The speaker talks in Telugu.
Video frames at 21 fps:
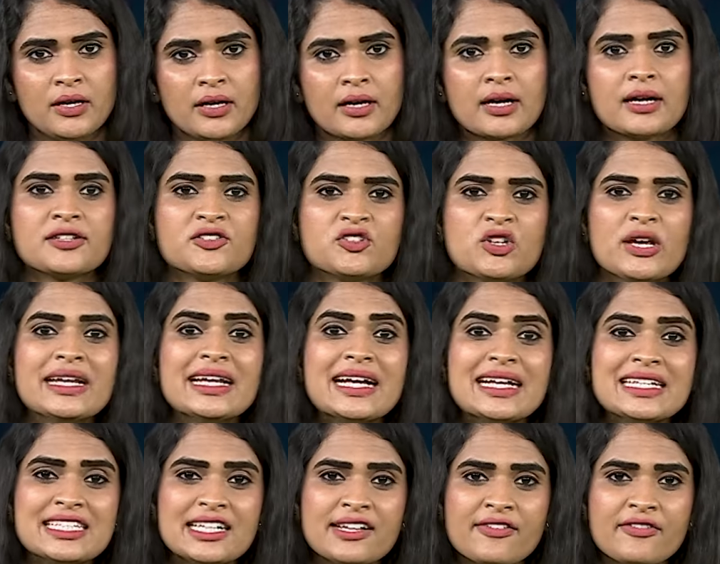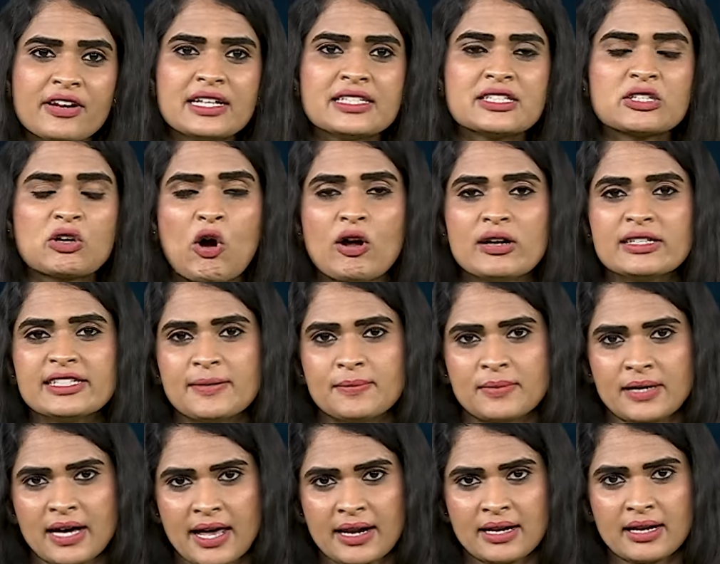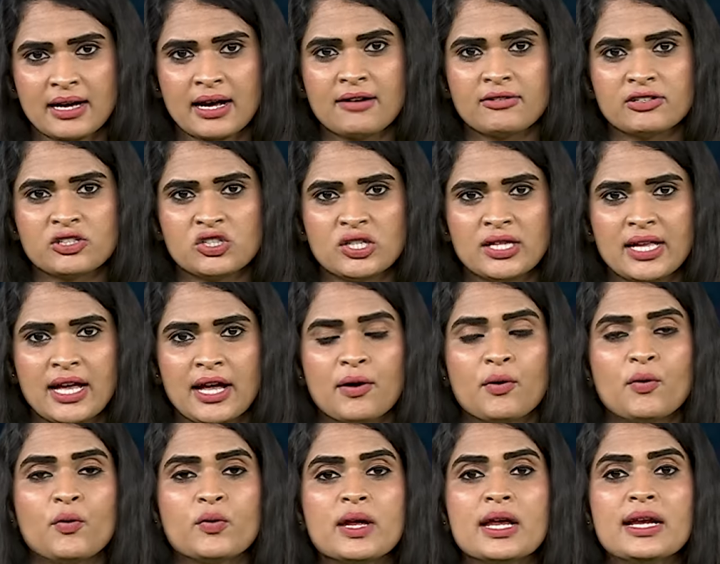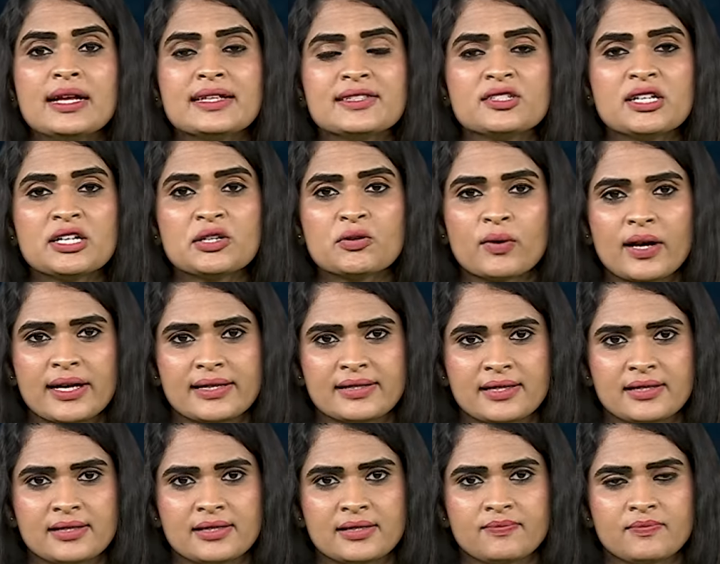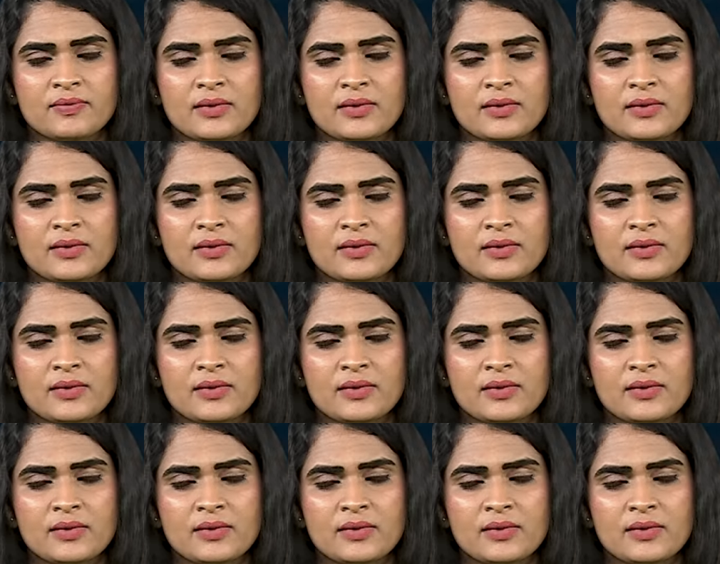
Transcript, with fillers: ఇక చైనా డెలివరీస్ కాన్సెప్ట్ కారణంగా వచ్చిందే రియల్ ఎస్టేట్ క్రైసిస్